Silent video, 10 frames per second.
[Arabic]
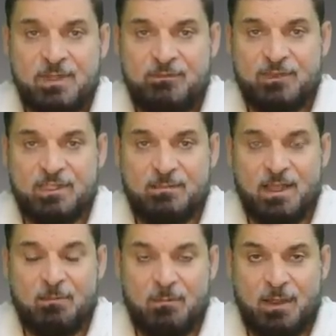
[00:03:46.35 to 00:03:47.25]
في
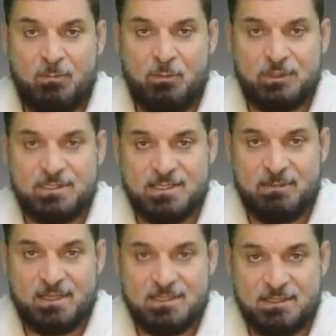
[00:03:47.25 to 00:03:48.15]
اجتماع مجموعة
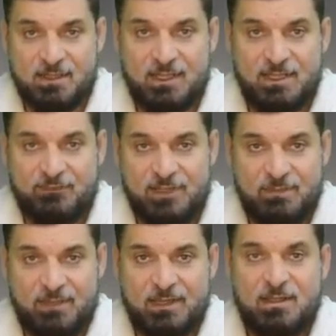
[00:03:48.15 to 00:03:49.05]
السبعة الصناعية في
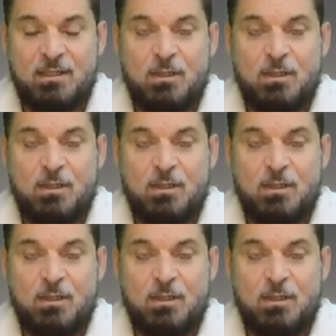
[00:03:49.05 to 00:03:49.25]
اليابان